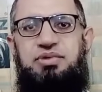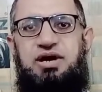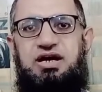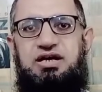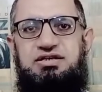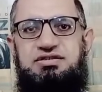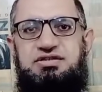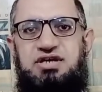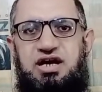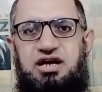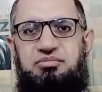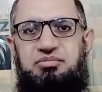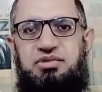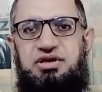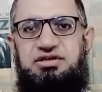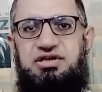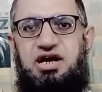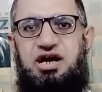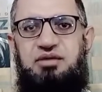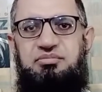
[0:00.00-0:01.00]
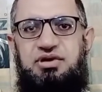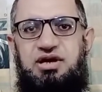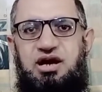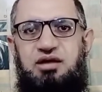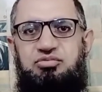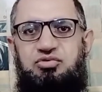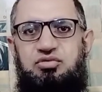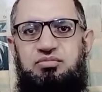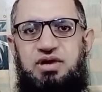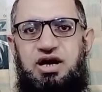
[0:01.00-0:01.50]
पाकिस्तान में जहाँ भी
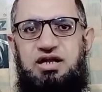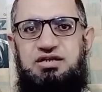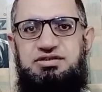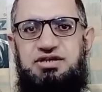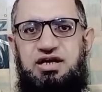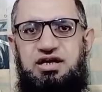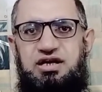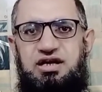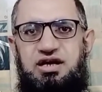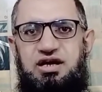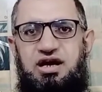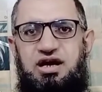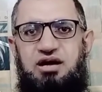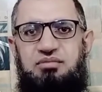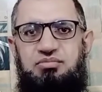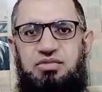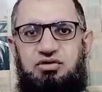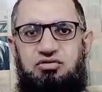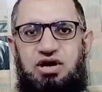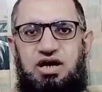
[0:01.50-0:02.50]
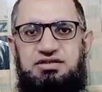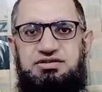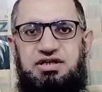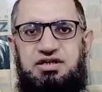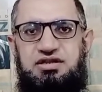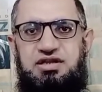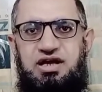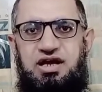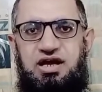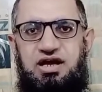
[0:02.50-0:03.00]
आपको माल चाहिए आप मंगवा
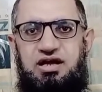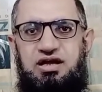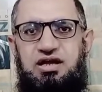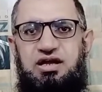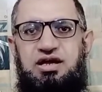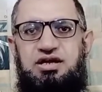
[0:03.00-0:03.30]
सकते हैं